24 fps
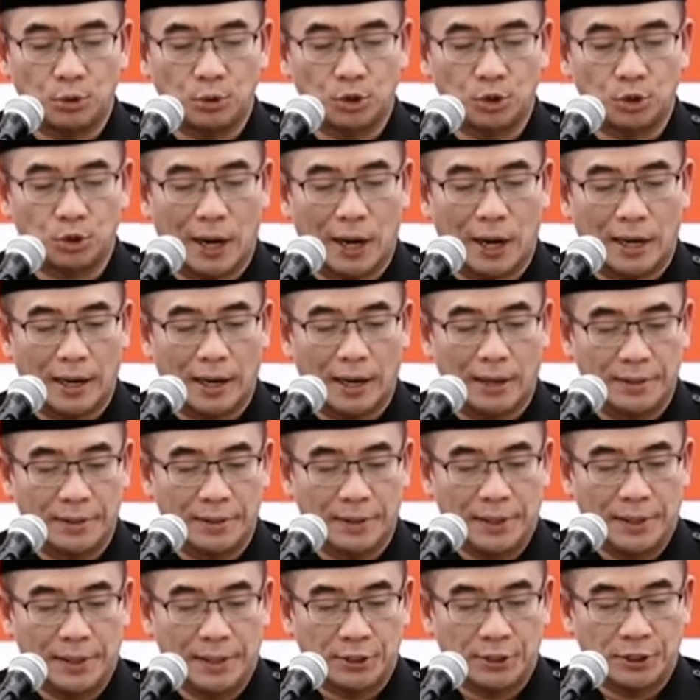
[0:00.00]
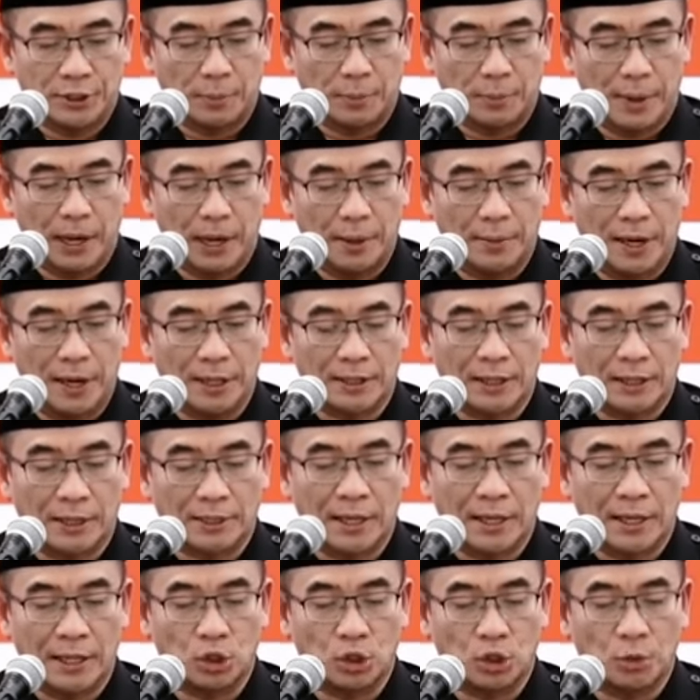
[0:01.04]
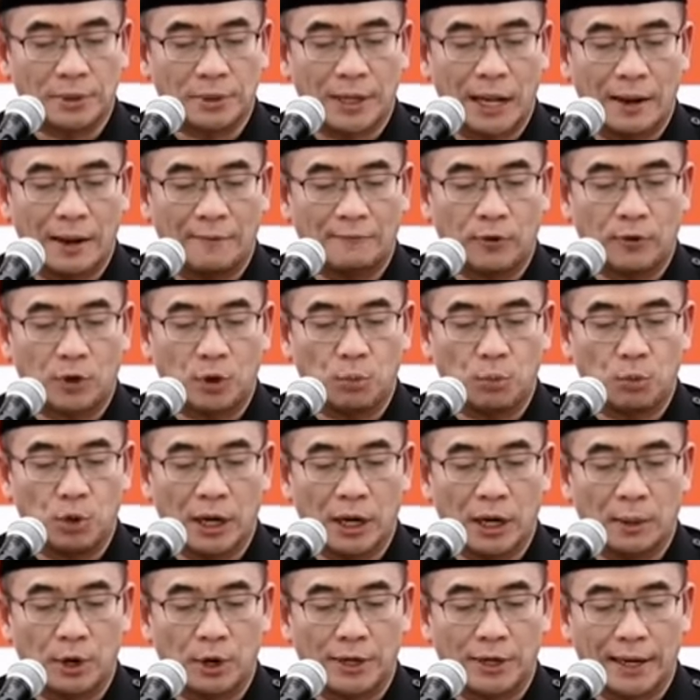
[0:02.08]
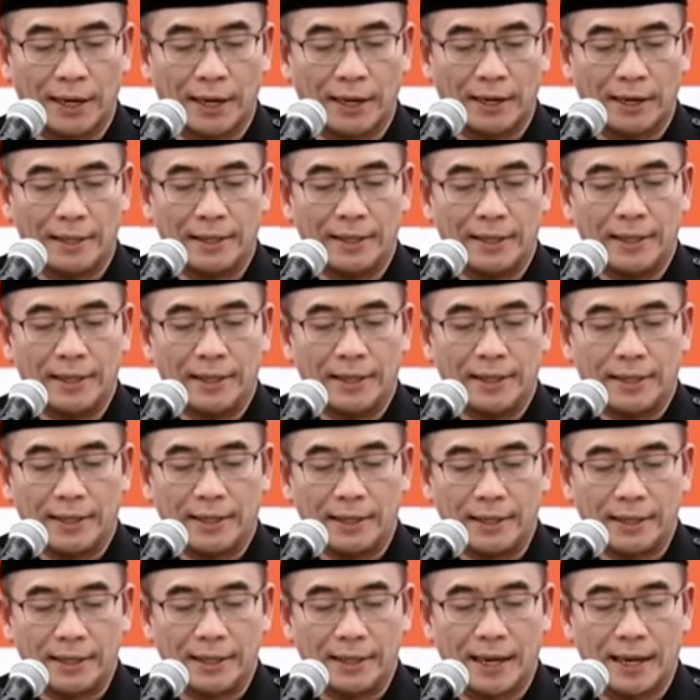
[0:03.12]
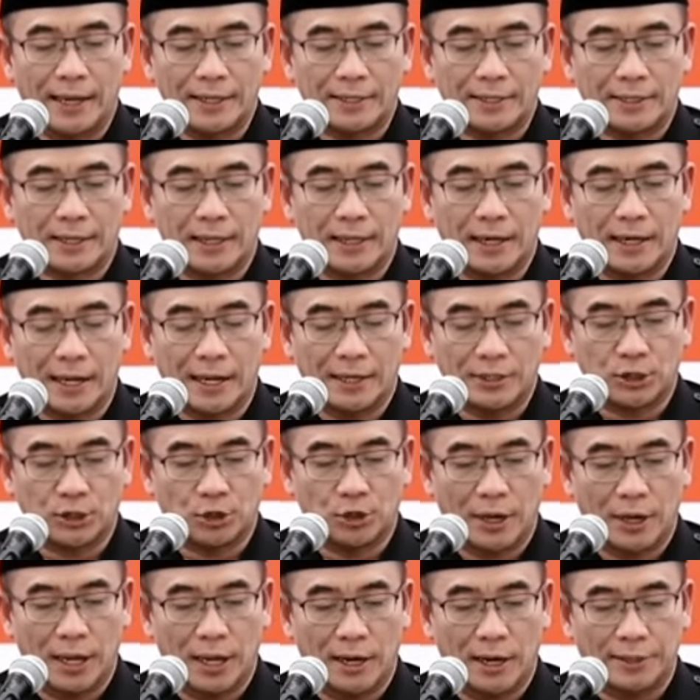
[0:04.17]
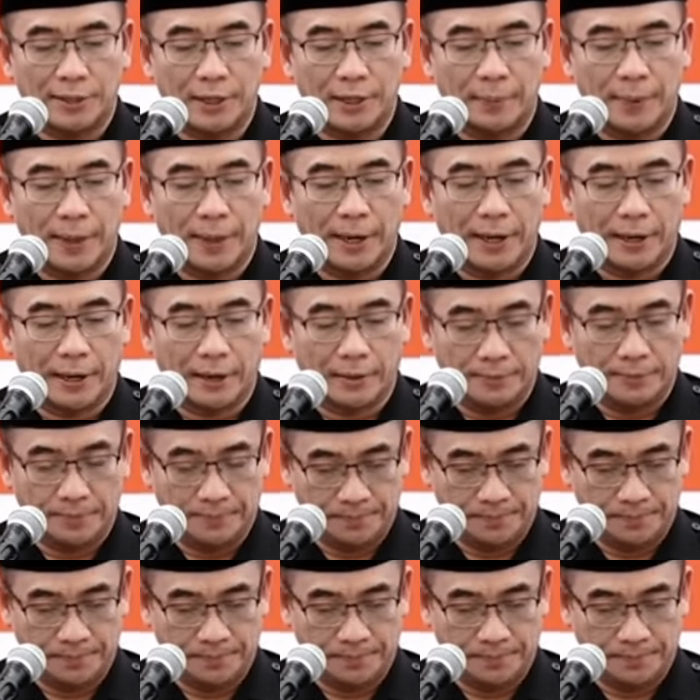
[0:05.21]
suara, sebagaimana tercantum dalam formulir model di hasil nasional DPR.